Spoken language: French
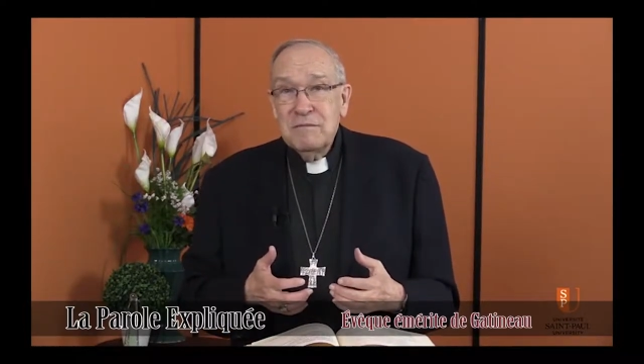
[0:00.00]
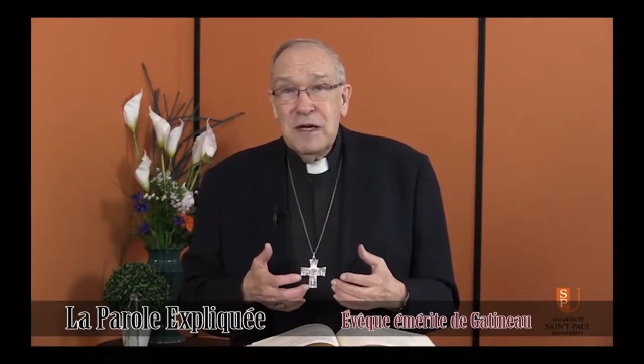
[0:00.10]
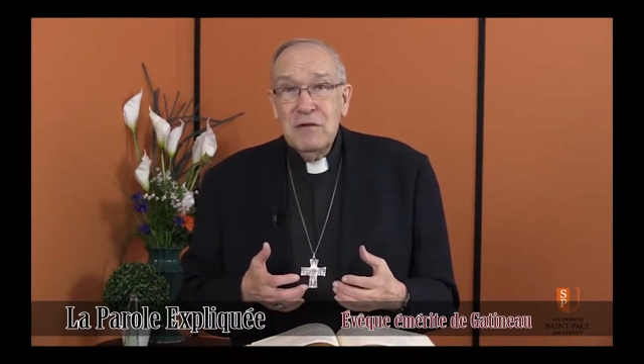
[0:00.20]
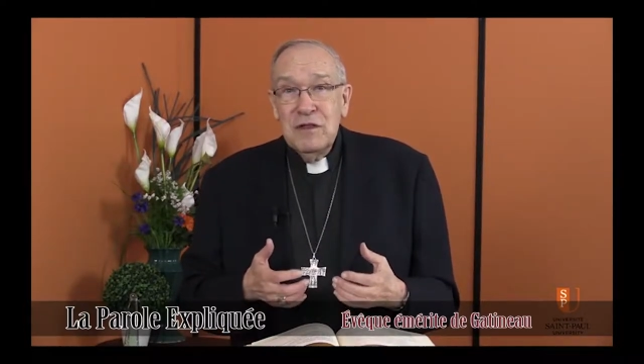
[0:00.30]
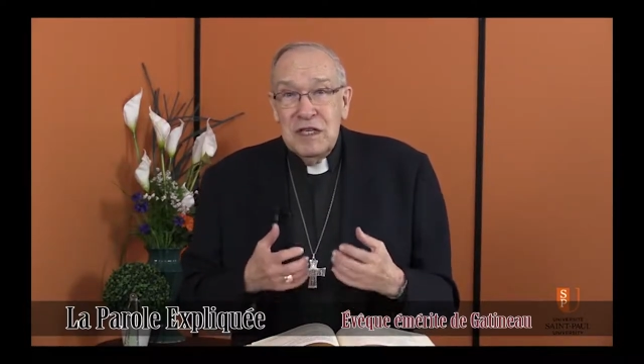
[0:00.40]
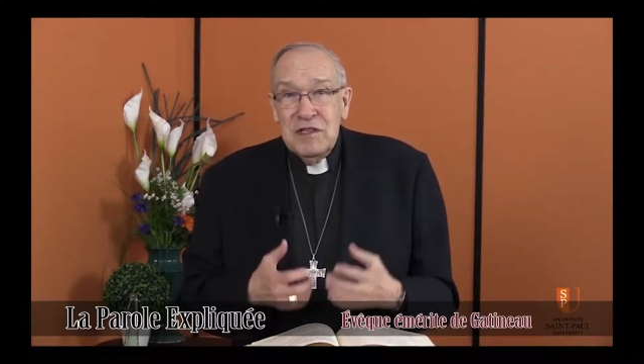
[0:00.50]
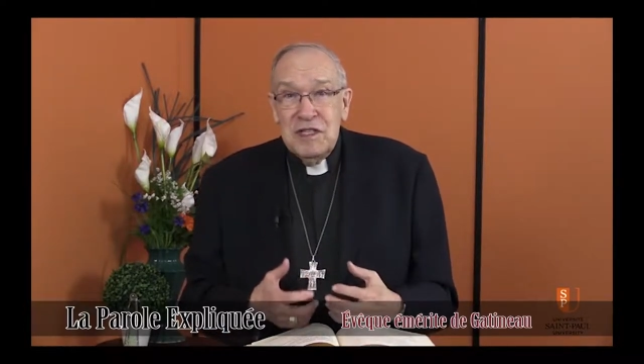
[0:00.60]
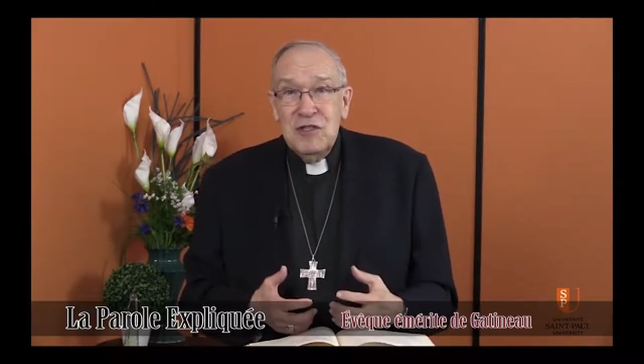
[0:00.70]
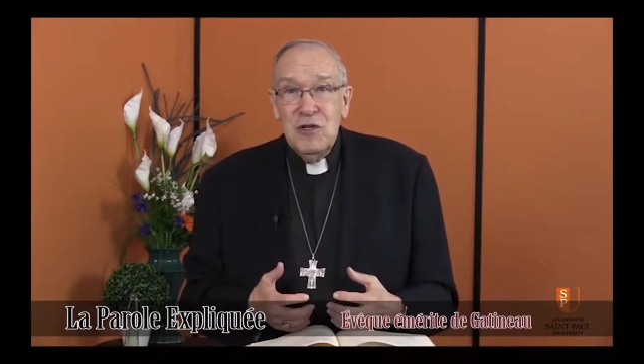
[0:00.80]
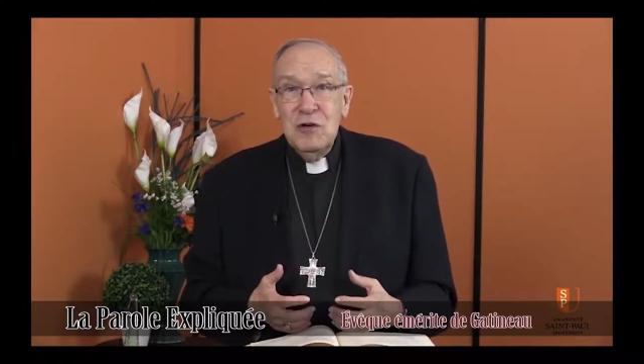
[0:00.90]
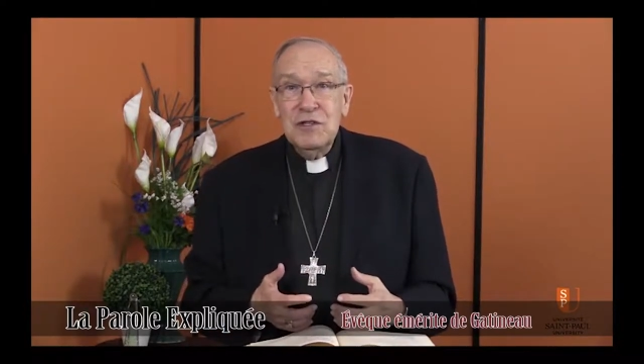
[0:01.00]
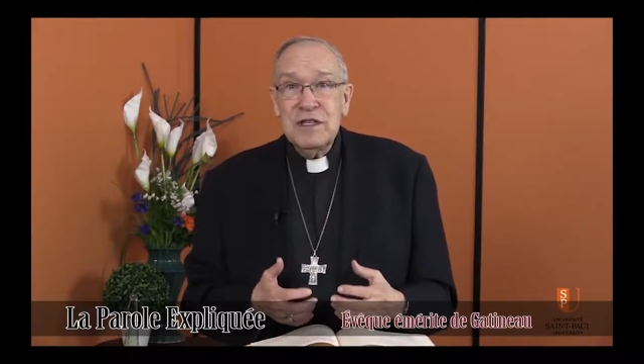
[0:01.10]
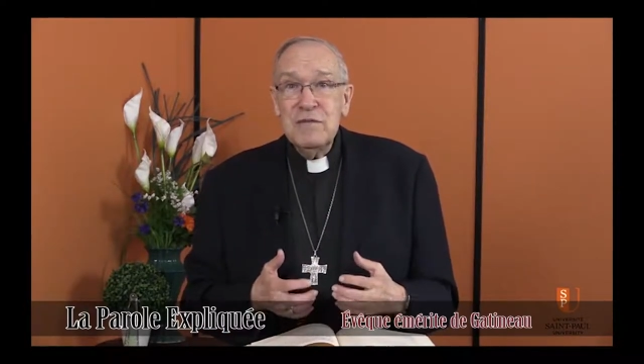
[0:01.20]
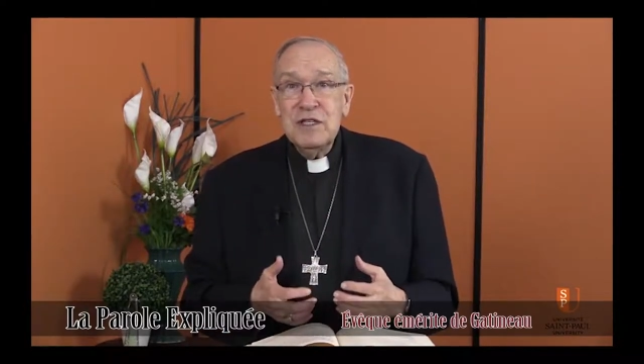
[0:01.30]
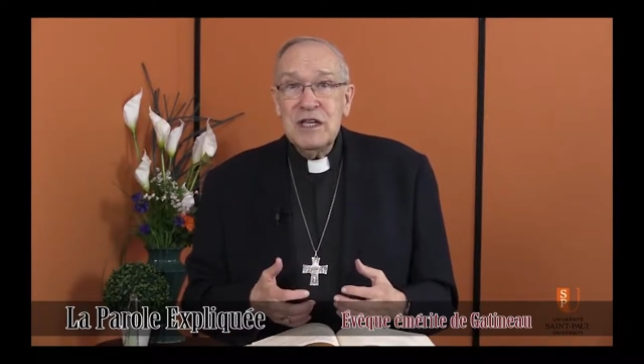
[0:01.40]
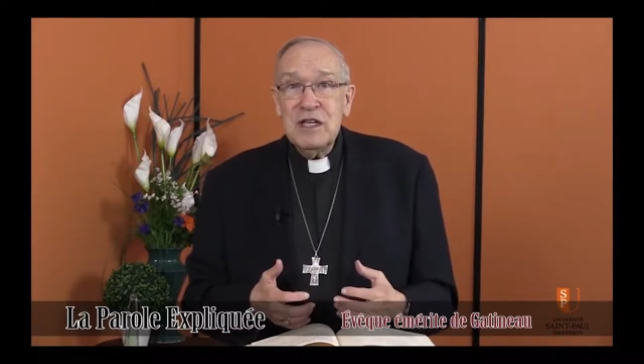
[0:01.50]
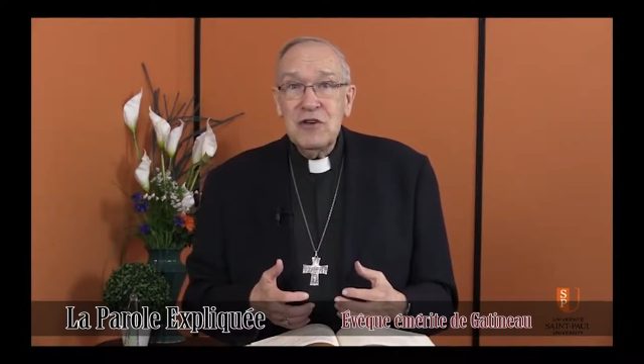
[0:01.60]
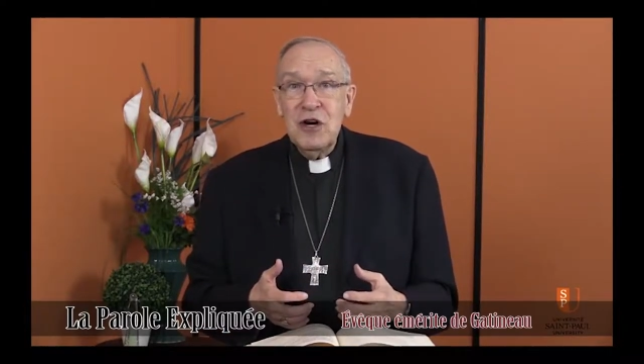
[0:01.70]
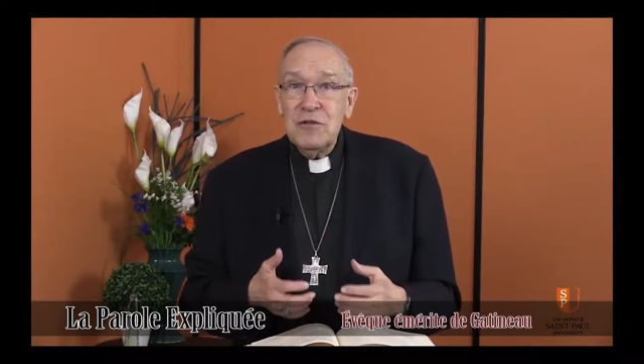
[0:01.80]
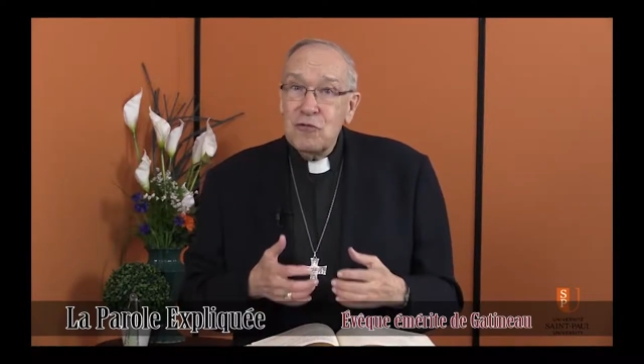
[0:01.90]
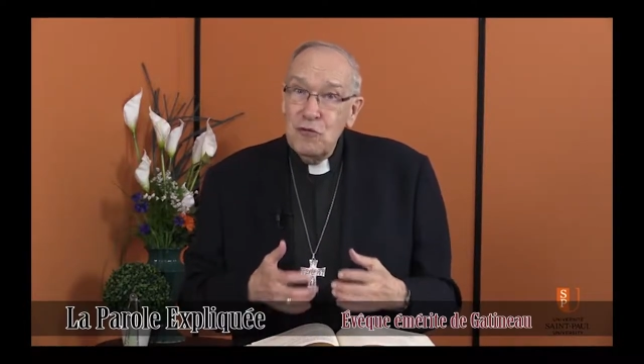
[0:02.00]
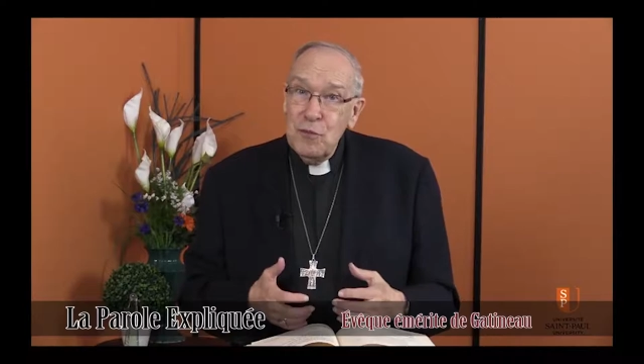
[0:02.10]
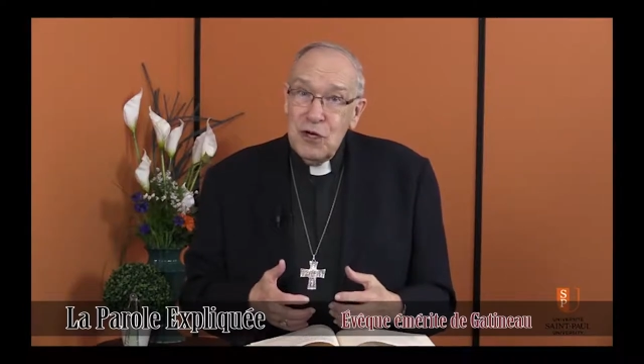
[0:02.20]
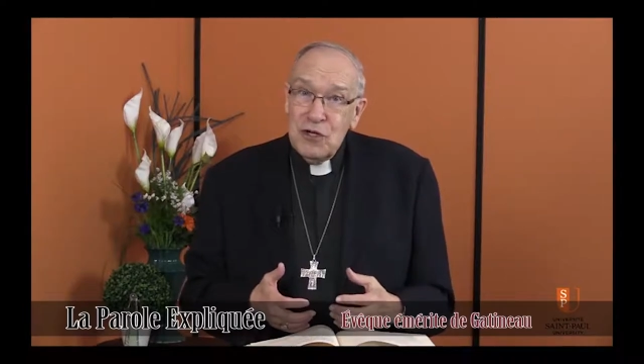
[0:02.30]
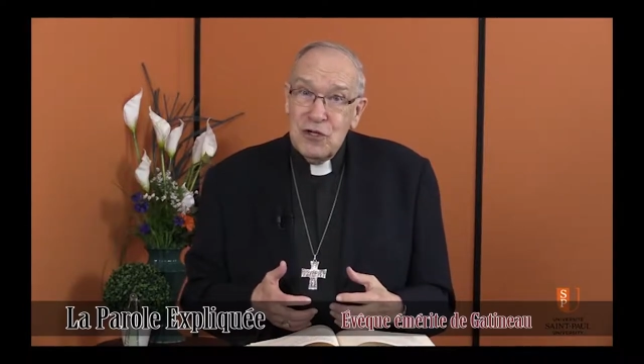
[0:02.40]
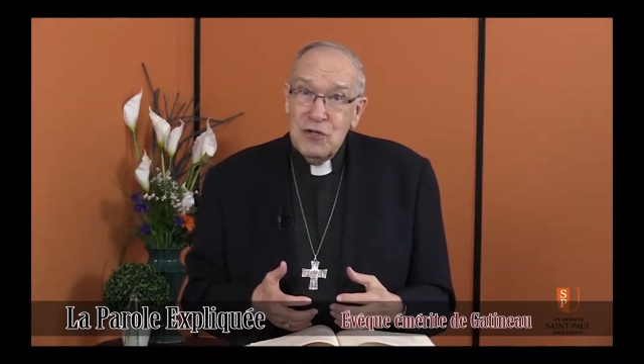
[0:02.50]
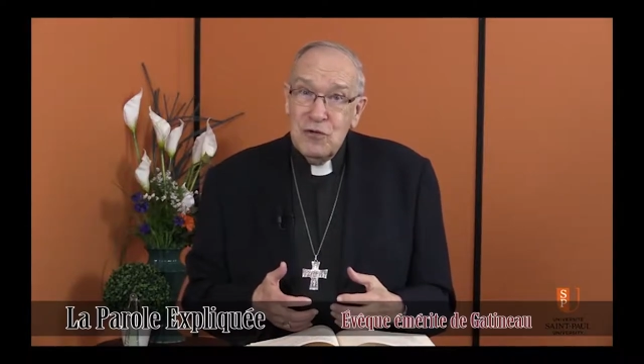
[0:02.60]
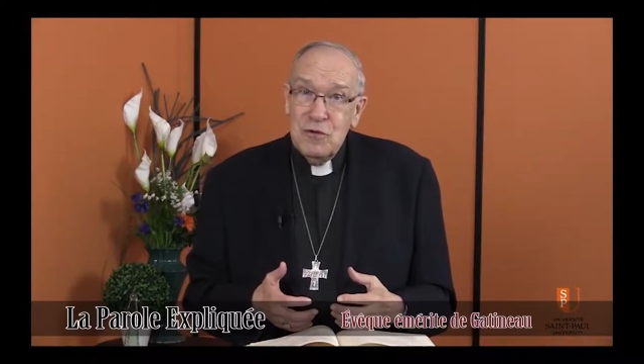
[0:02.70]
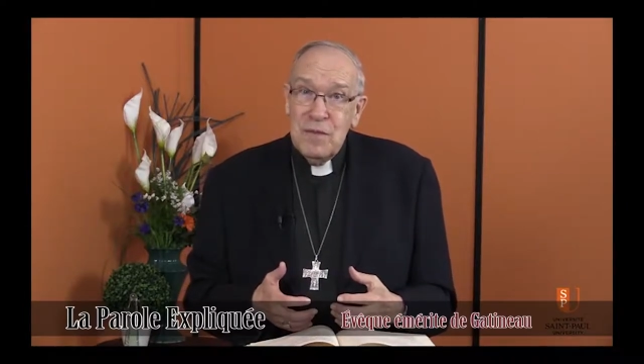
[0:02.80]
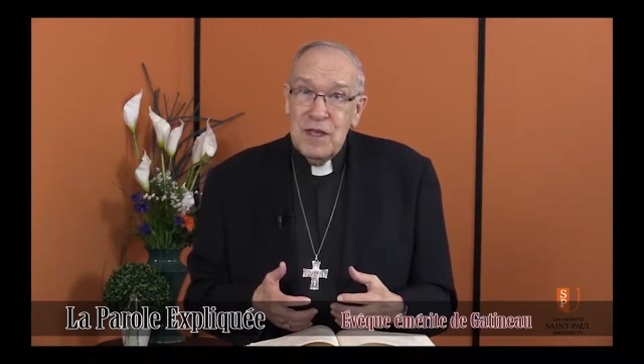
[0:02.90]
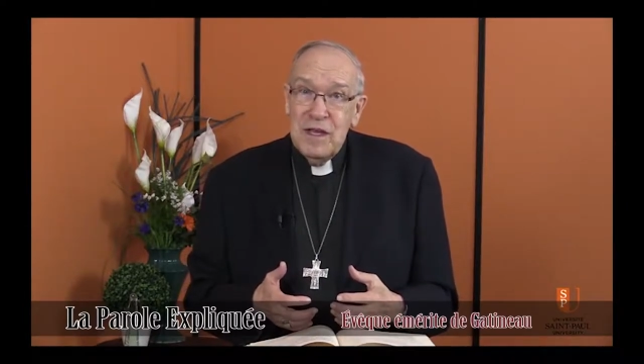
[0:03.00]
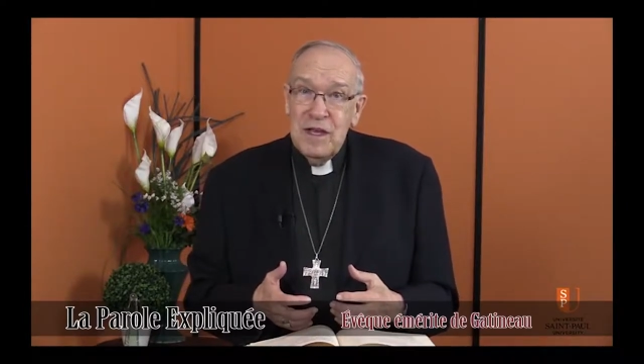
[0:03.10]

par une décision de sa miséricorde tout proche de nous.